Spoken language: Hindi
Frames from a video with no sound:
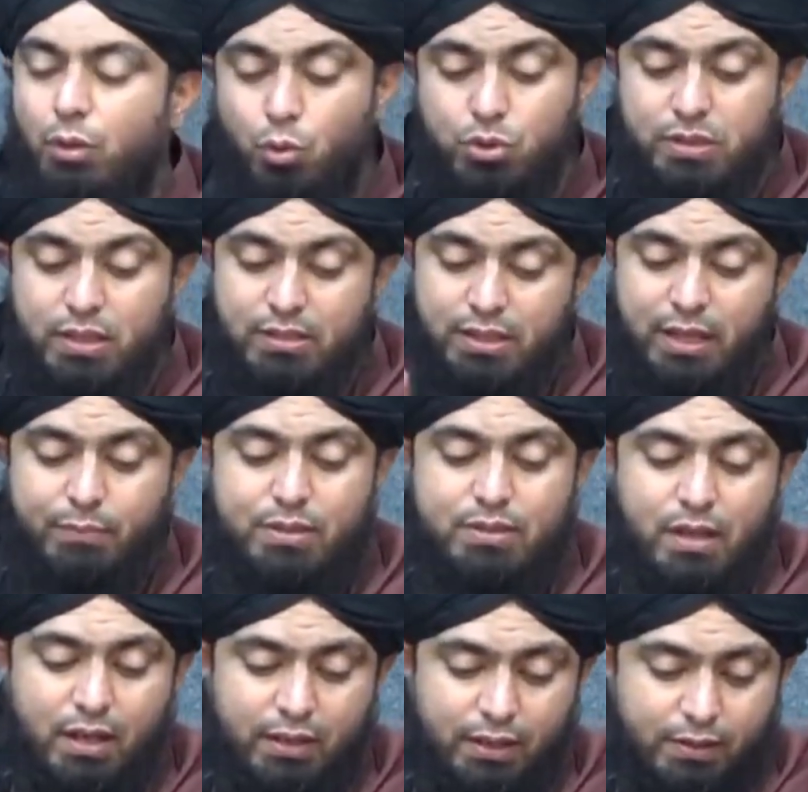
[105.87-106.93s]
गुस्से से यह भी
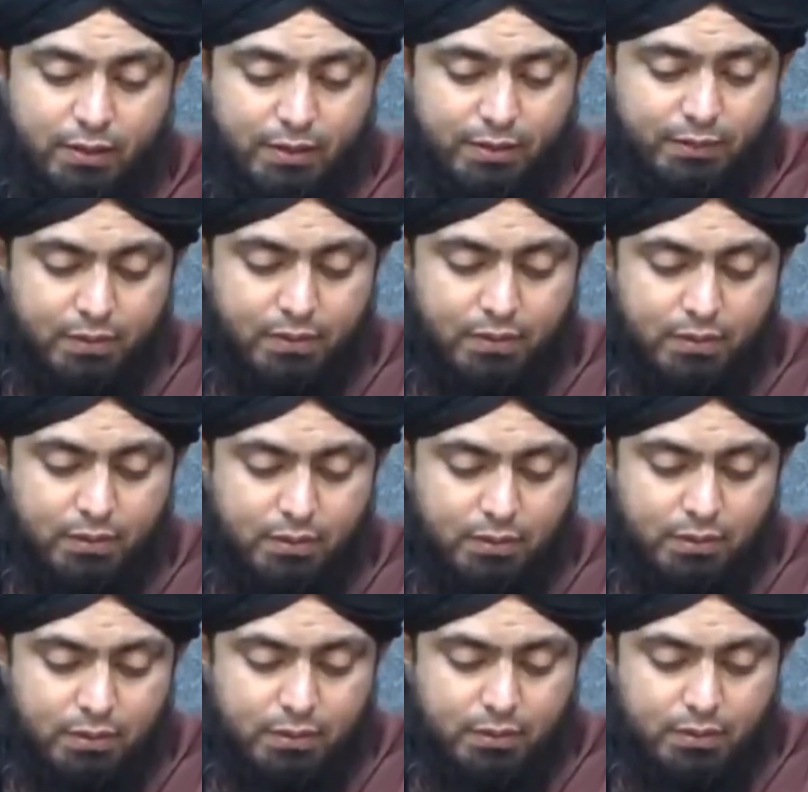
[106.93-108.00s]
सहार नहीं करना
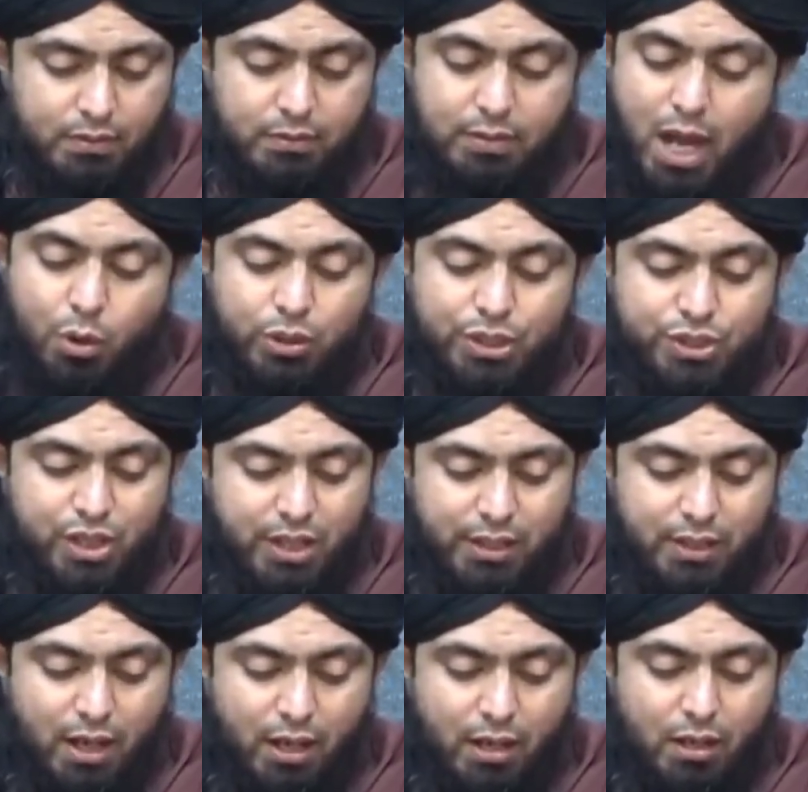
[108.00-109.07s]
ना उन्हें
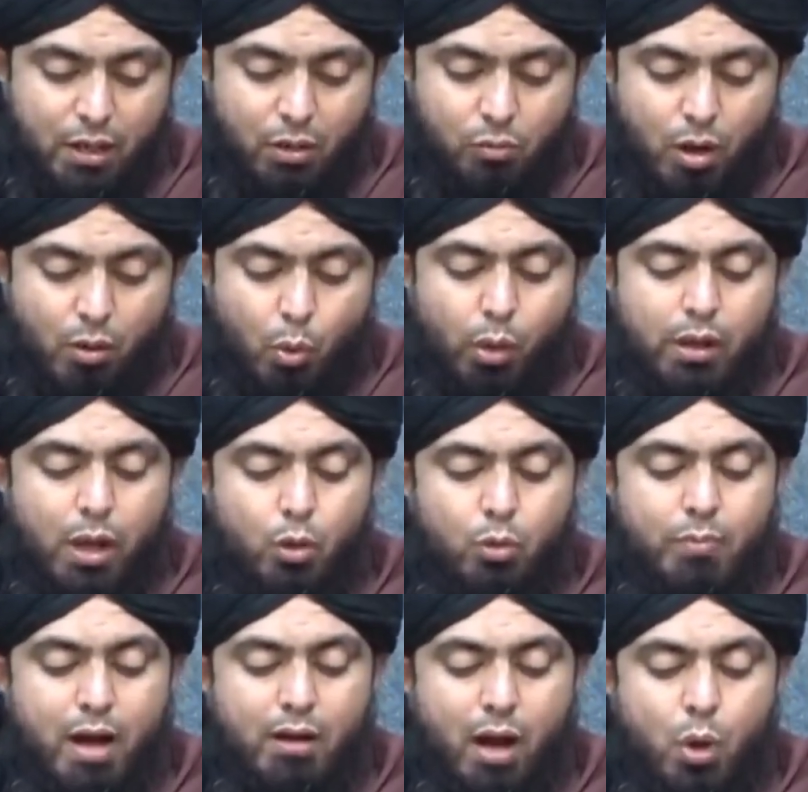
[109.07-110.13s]
झिड़कना
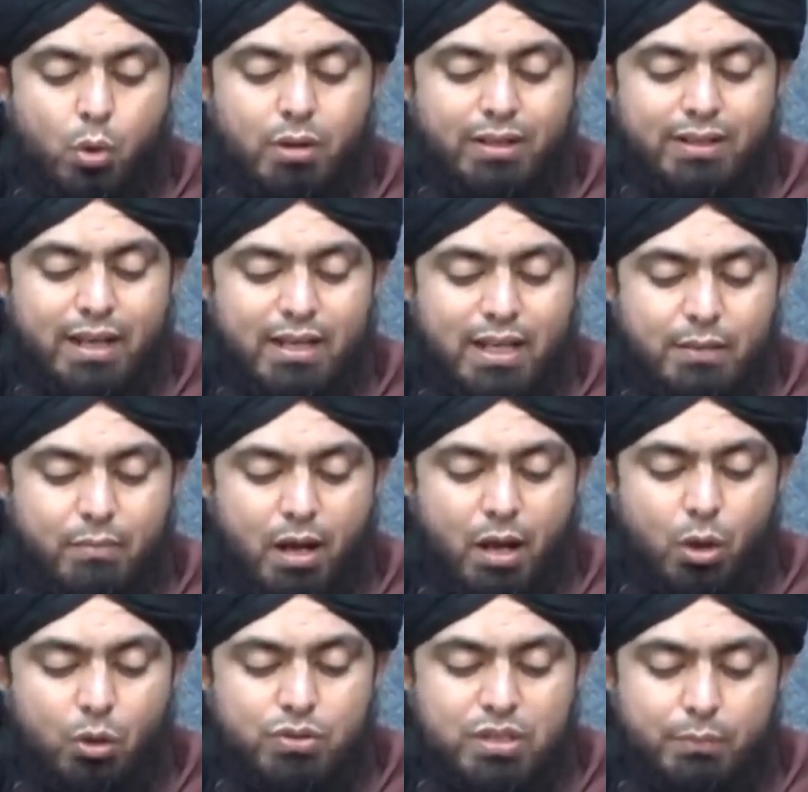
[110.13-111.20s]
वकुल्लहुमा कौलन करीमा
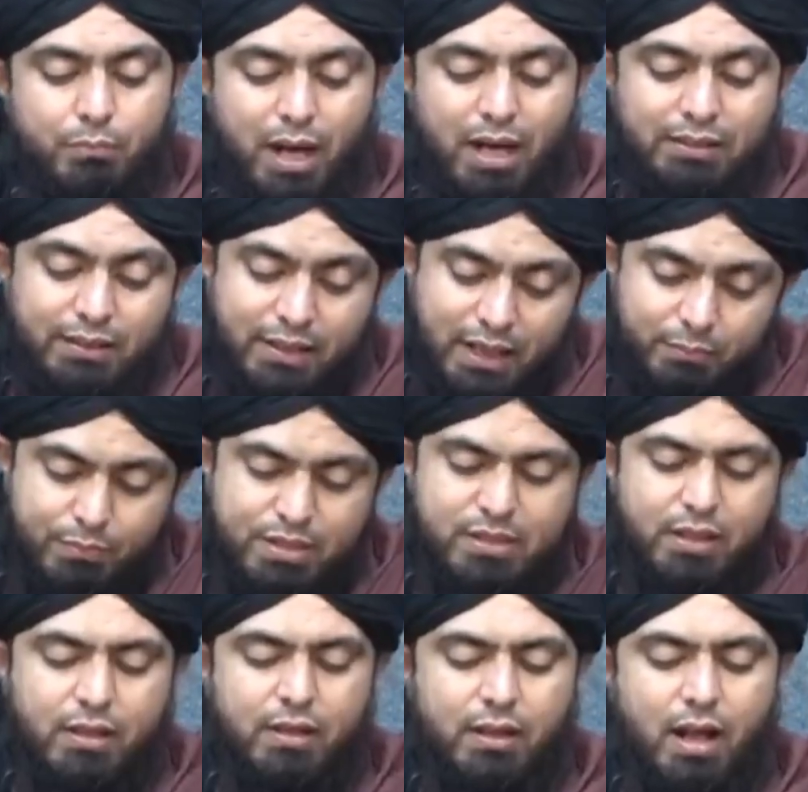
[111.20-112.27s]
और उनसे बात नरमी
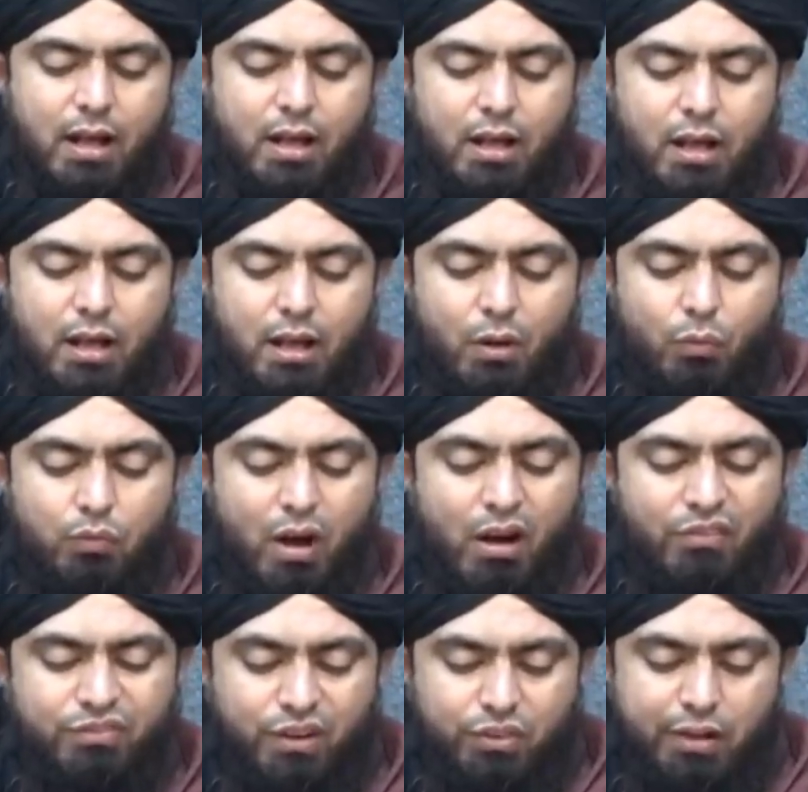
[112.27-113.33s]
से करना
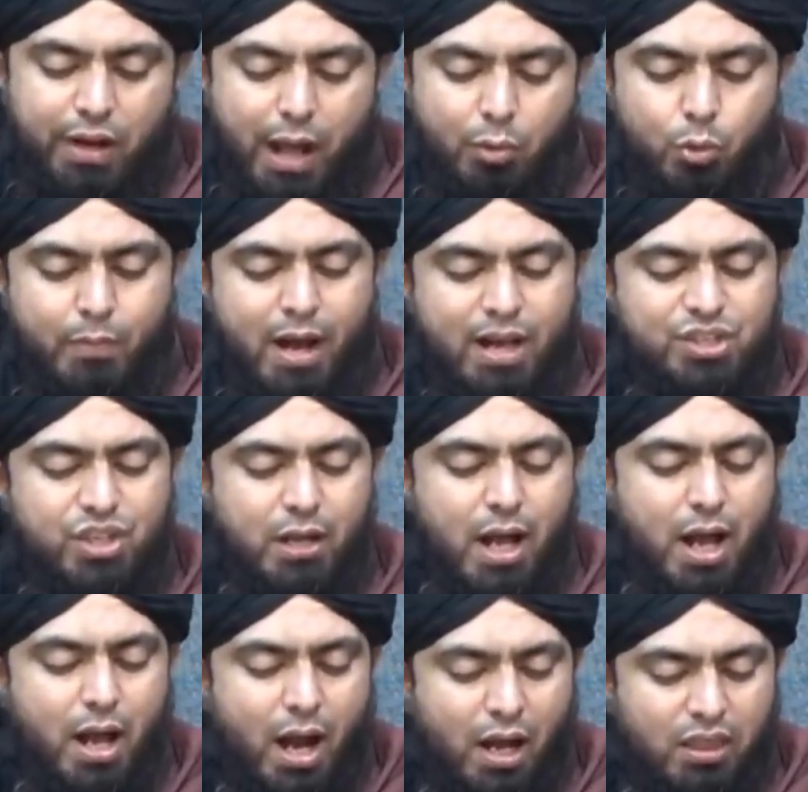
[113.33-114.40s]
वक्फिद लहुमा
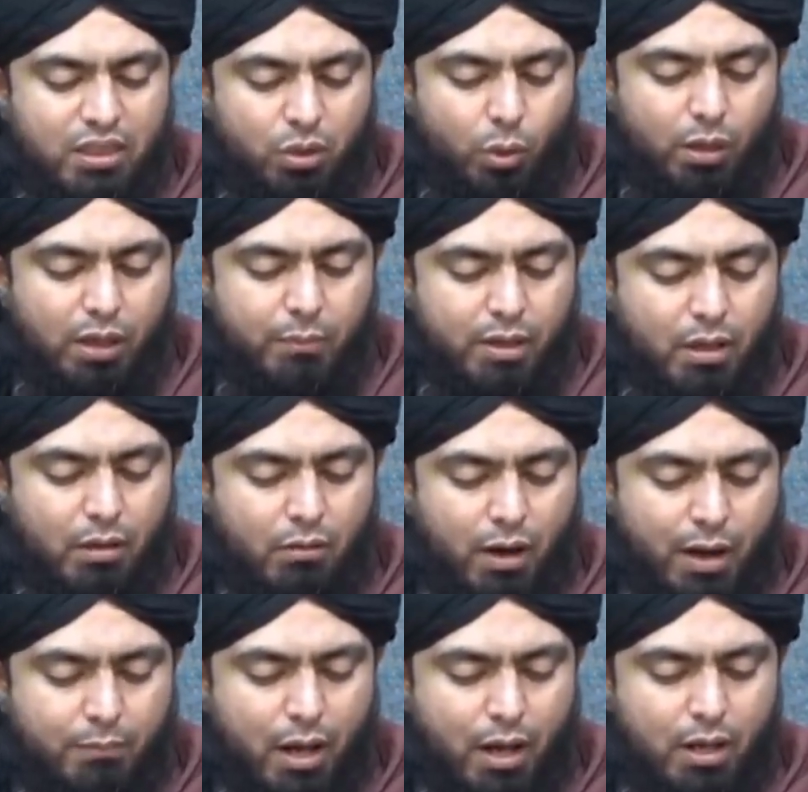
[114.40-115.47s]
जना हजुल्लिमिन
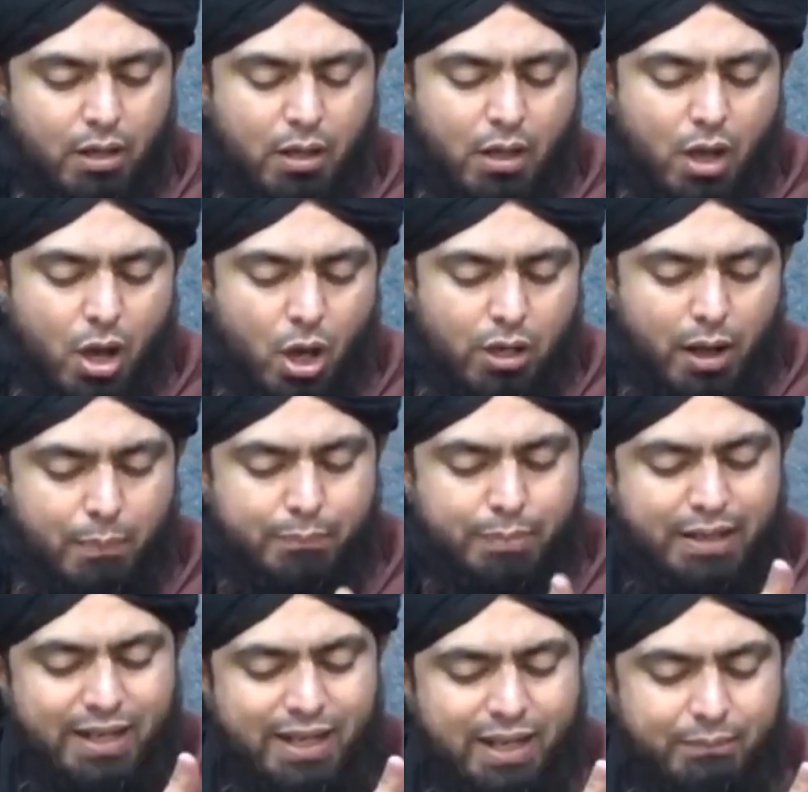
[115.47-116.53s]
और
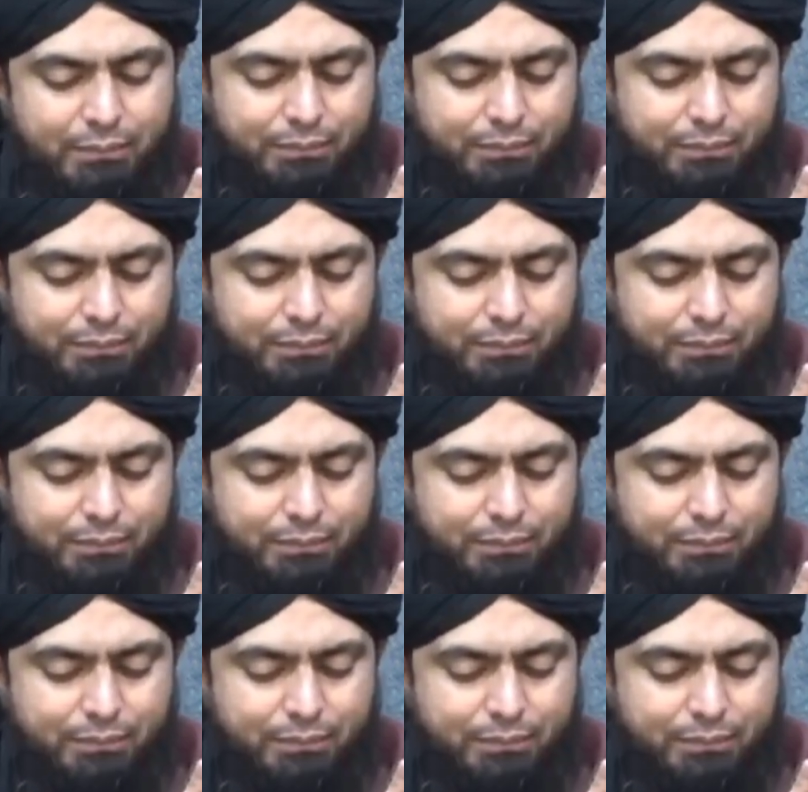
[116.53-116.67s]
अपने